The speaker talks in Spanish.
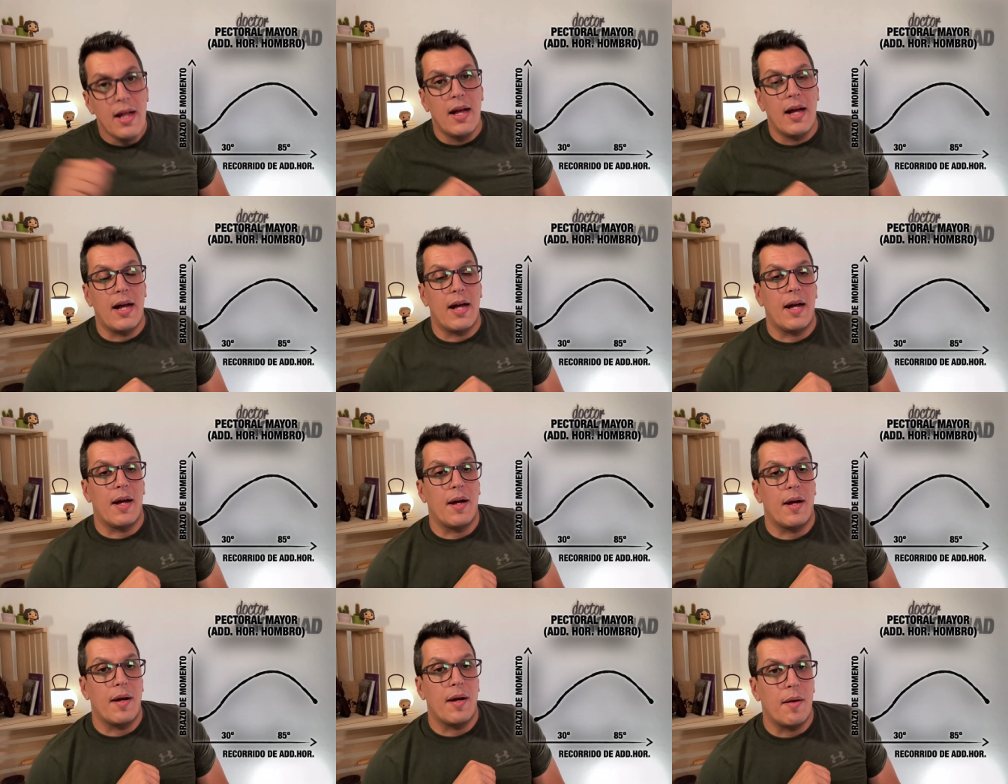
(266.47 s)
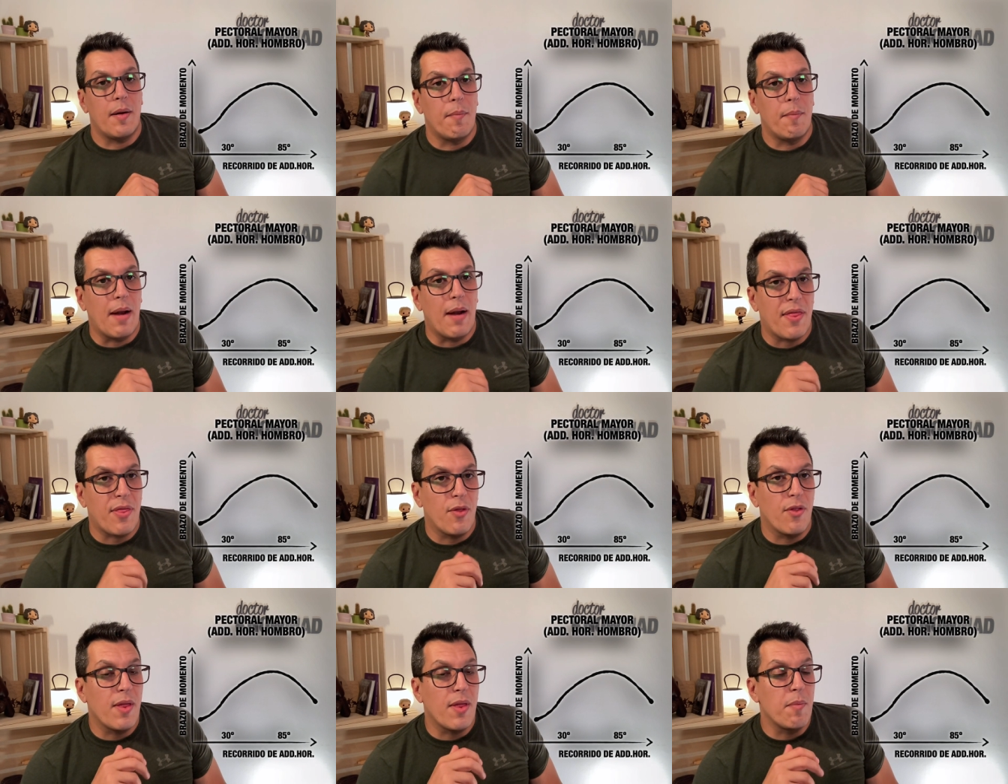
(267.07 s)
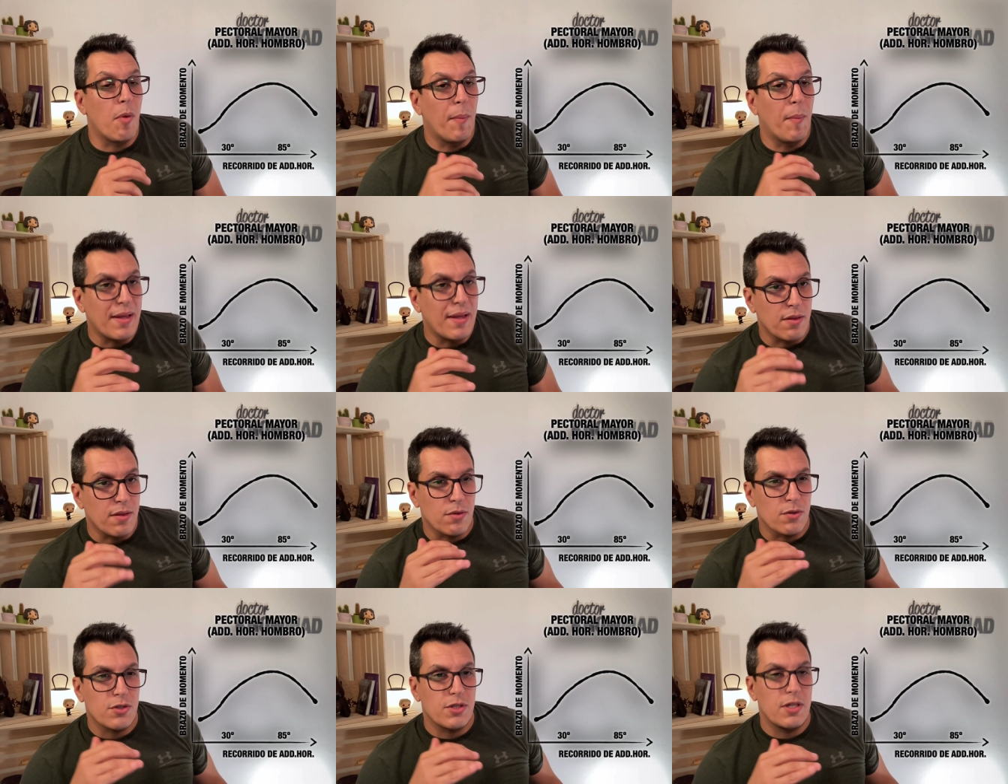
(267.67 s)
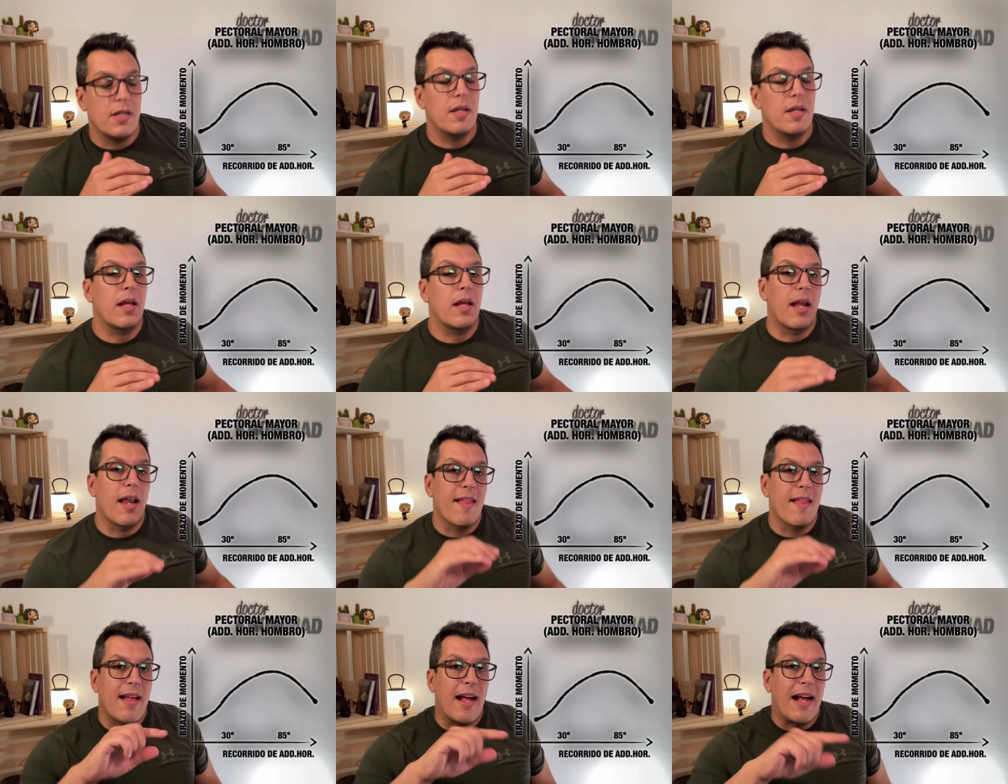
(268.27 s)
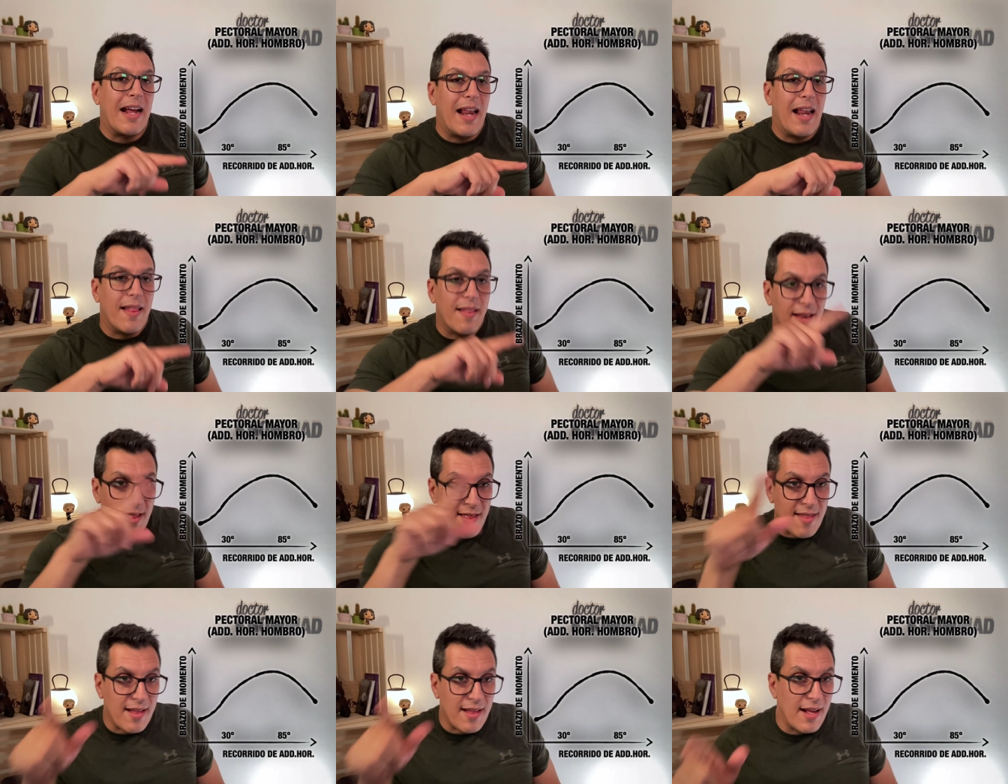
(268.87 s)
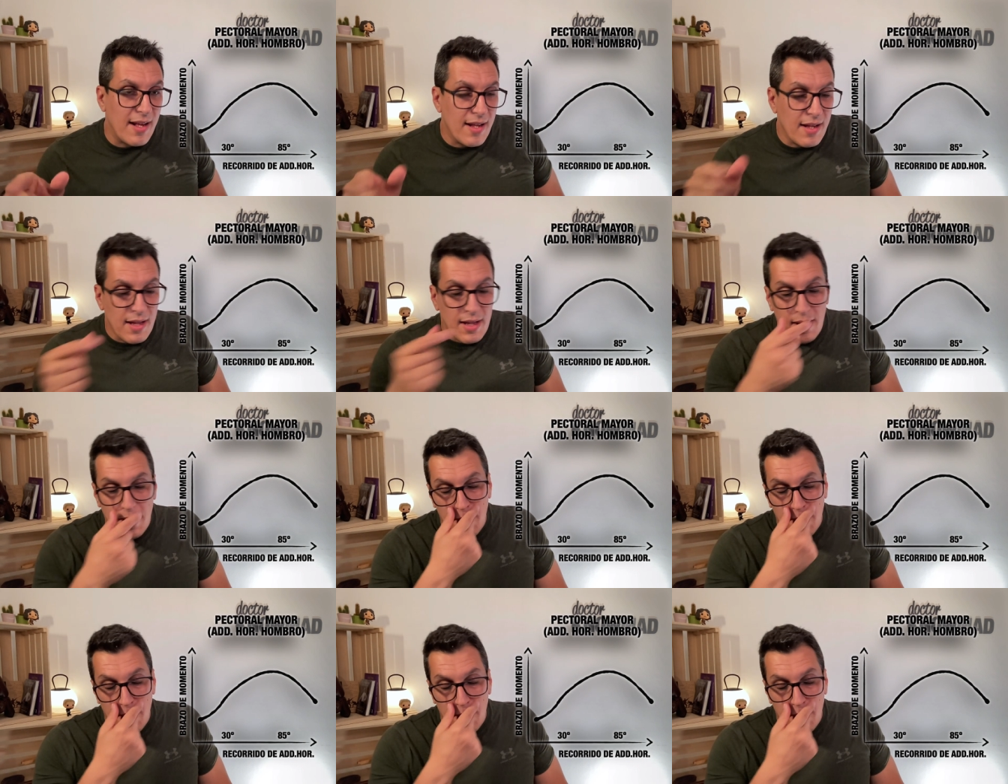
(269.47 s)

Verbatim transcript: ah, brazo de momento, ¿sí? en esta característica